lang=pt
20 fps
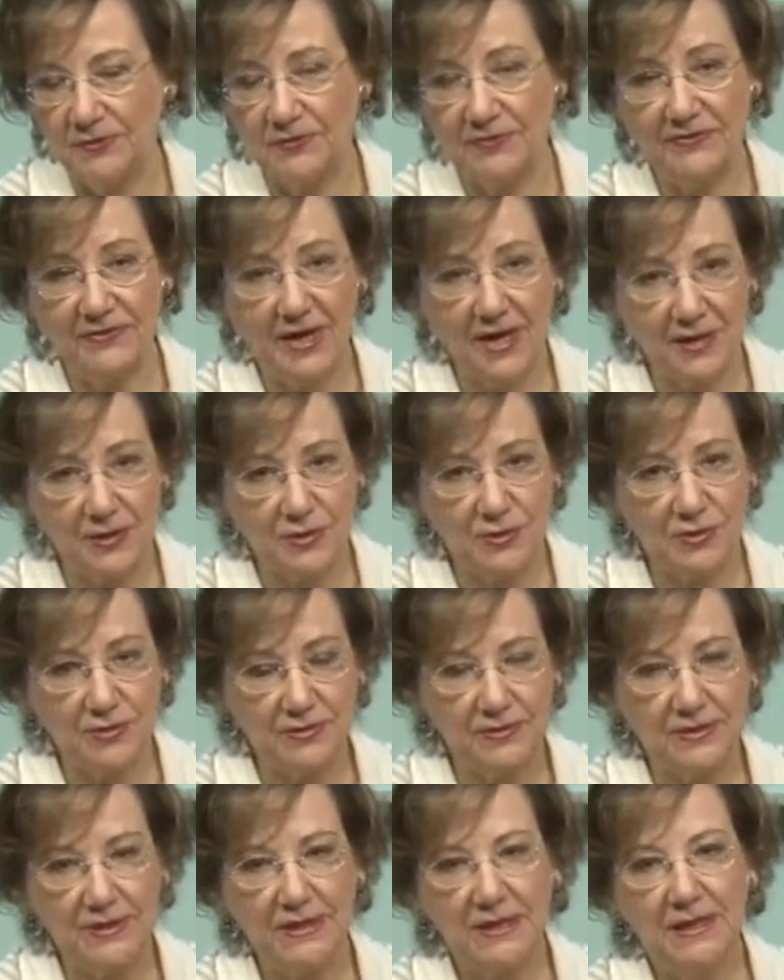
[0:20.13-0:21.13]

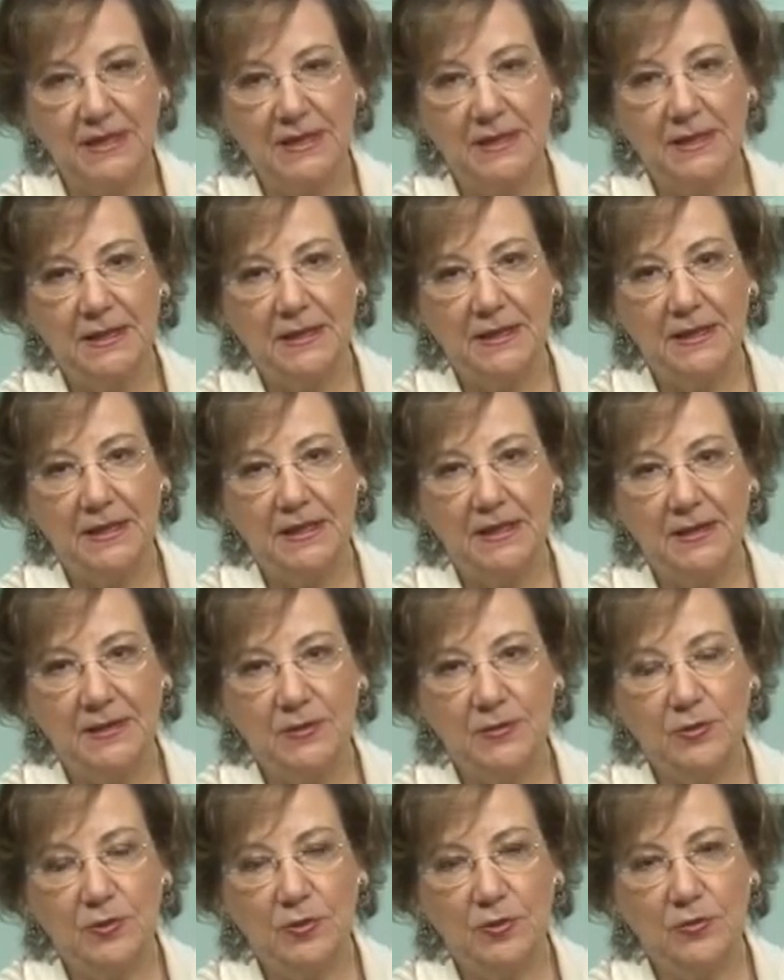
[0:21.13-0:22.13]
vasto
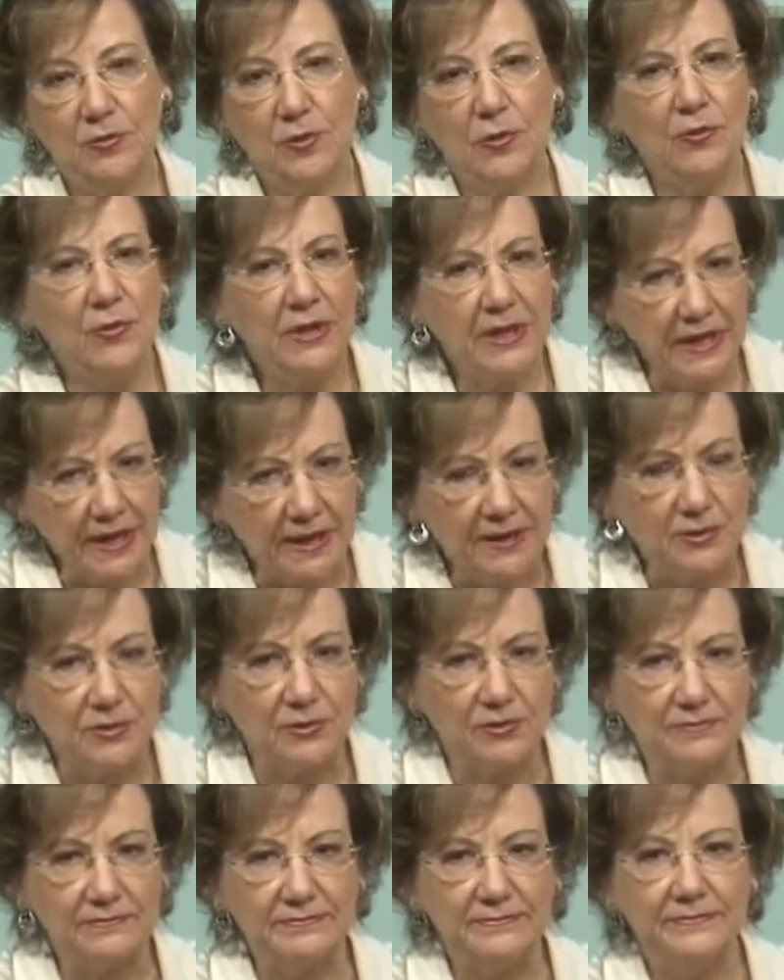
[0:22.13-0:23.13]
e
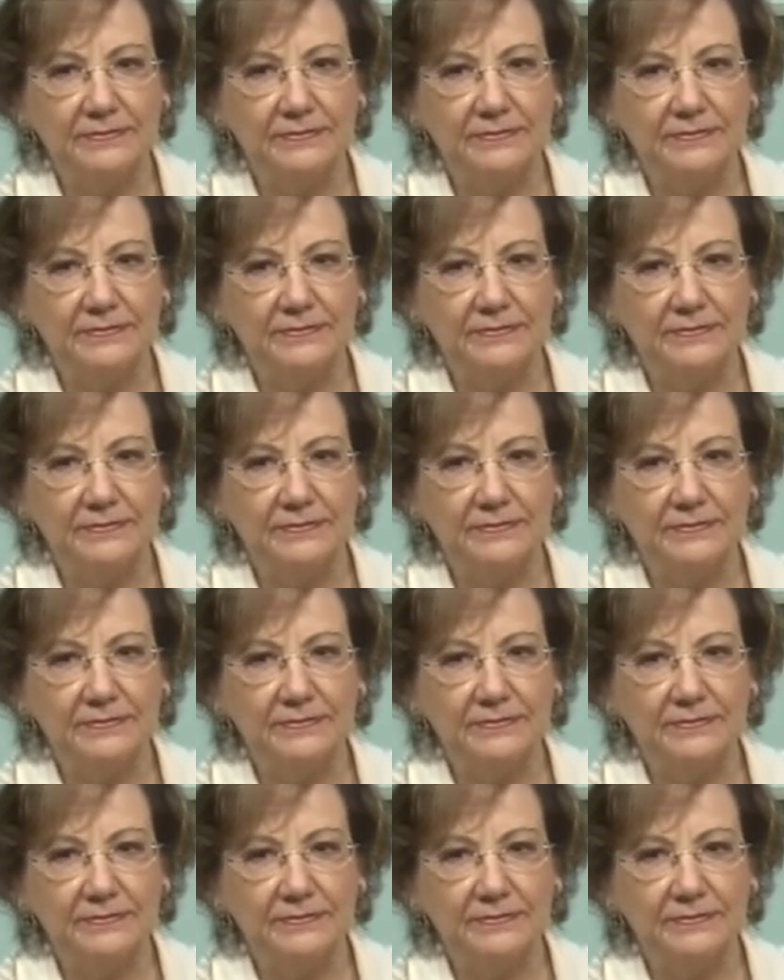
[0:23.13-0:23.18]
concreto.